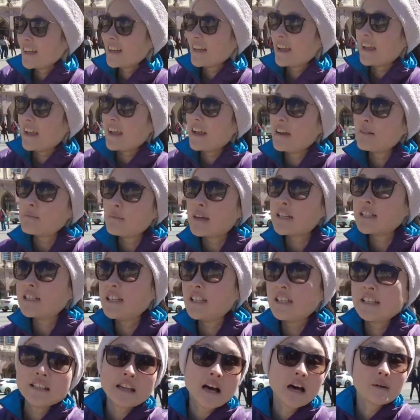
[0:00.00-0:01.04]
kayak masih
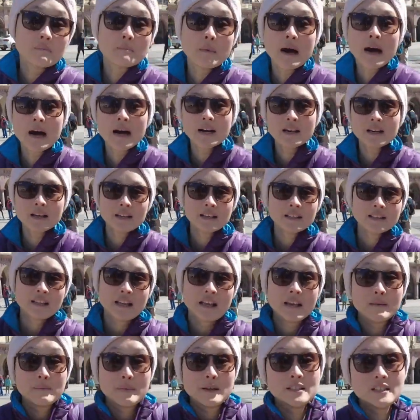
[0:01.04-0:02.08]
indah banget
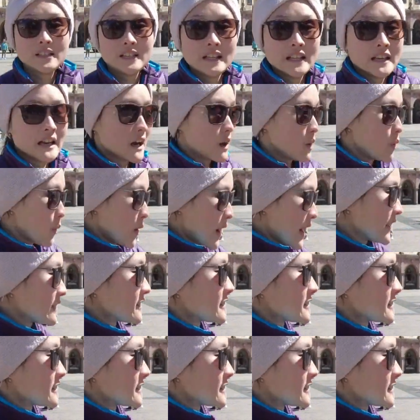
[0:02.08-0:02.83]
kayak masih dirawat